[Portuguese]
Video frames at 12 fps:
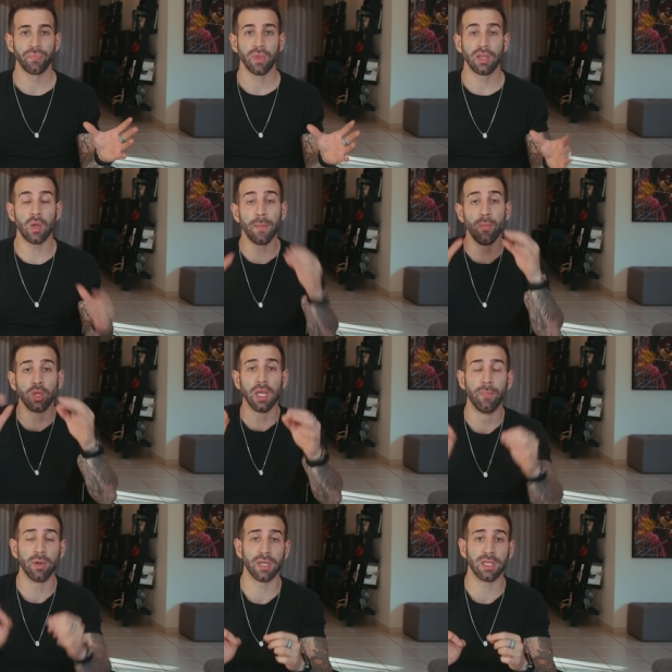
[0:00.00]
Então é muito
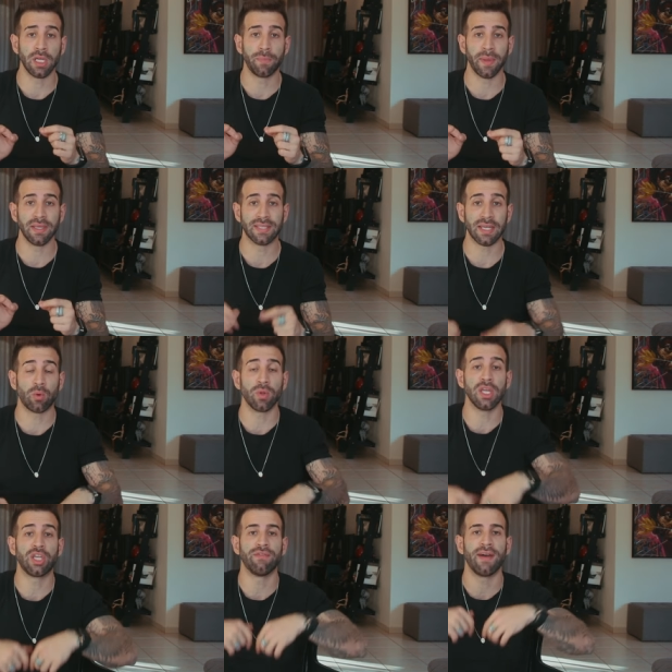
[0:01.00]
importante a gente pensar que quando a
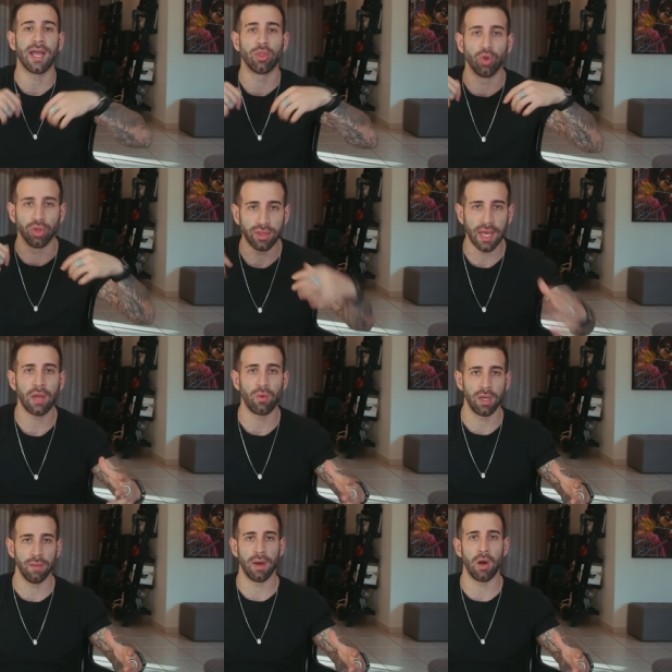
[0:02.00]
gente vai adotar um
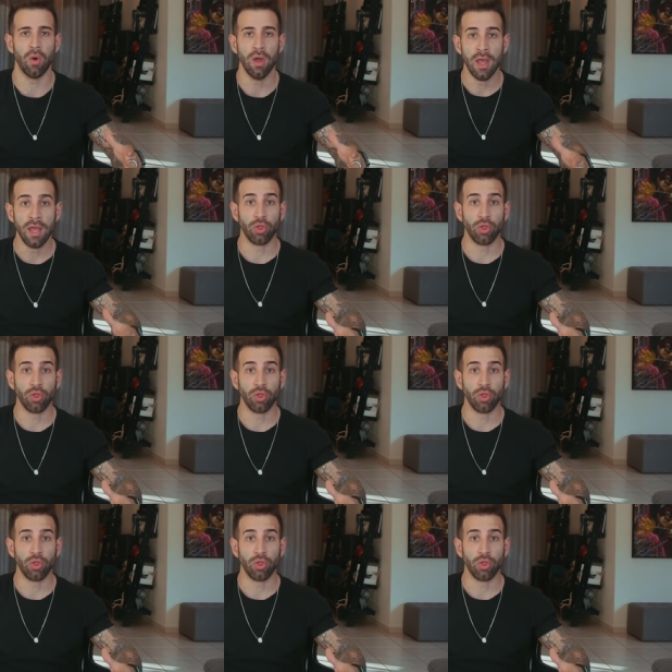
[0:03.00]
animal,